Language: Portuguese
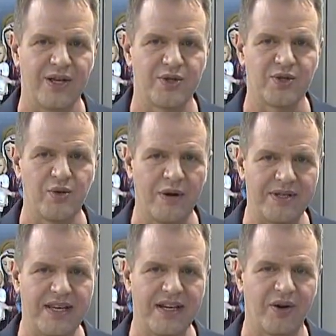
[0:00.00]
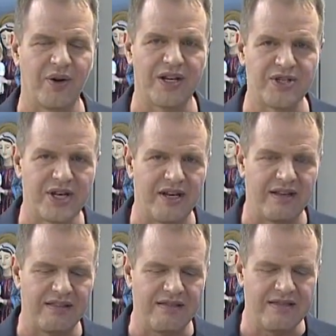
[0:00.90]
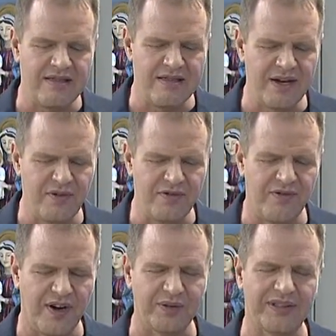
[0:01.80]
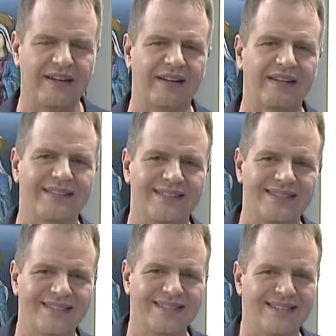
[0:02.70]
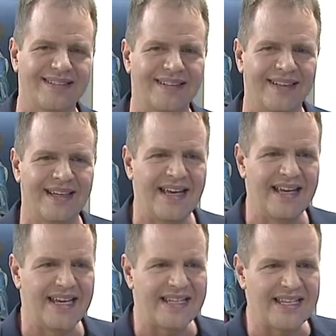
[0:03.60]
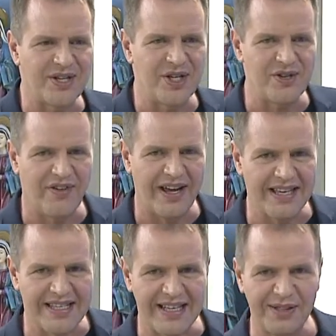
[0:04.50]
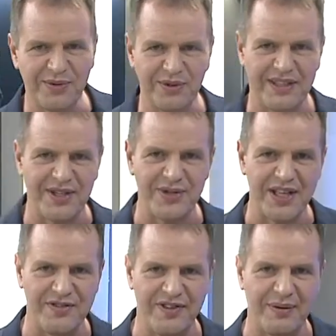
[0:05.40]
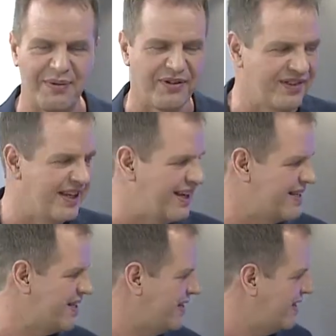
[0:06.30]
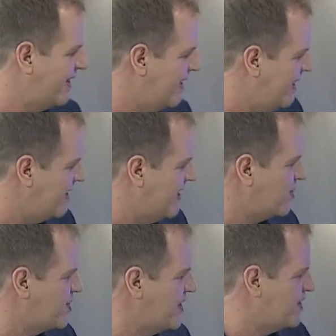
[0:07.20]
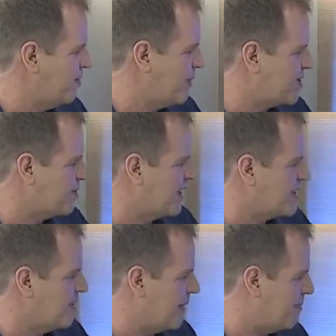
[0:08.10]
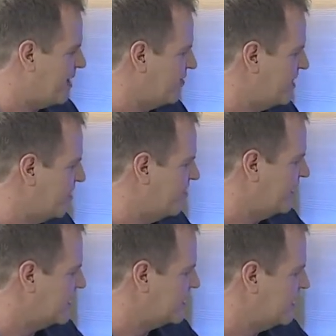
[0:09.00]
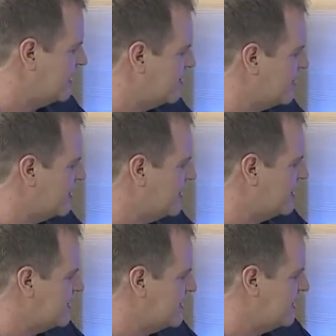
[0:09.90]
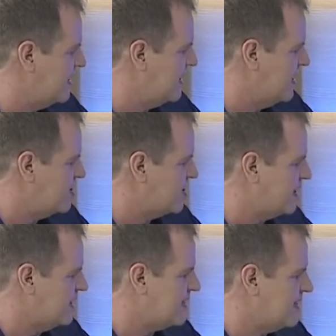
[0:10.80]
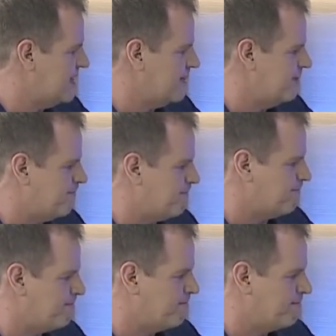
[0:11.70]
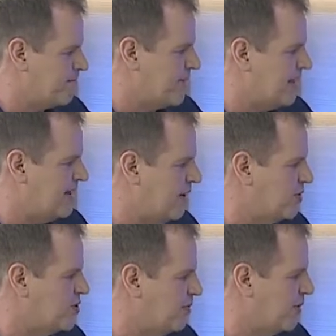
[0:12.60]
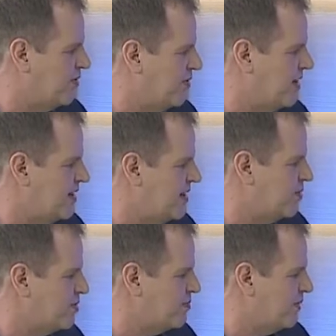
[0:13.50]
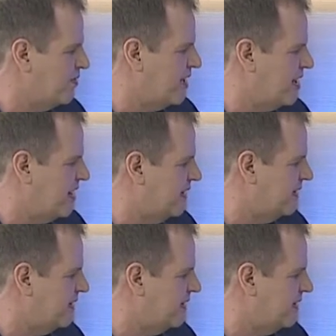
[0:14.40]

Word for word: Sua misericórdia não faltará. E assim a gente vai rezando o texto da Divina Providência. Dalcides, eu peço oração para minha vida financeira, Janice. Janice, Deus provê, Deus proverá.